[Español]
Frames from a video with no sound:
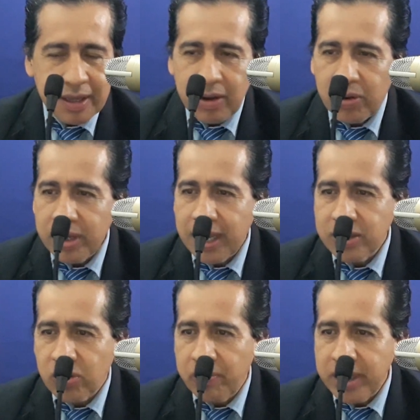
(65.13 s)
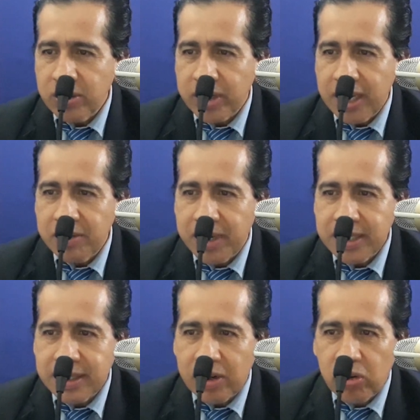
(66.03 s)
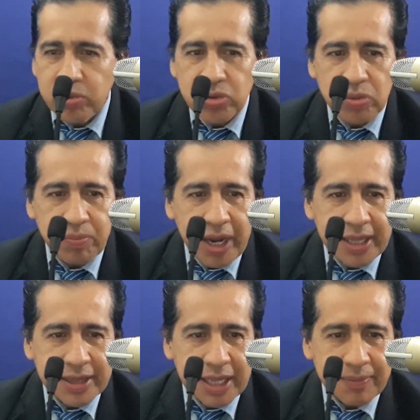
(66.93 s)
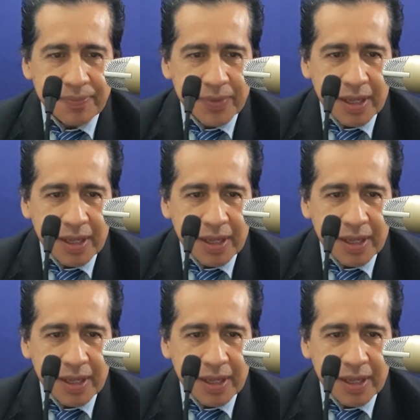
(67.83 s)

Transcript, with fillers: ahorita les comento quiénes van a estar como suplente.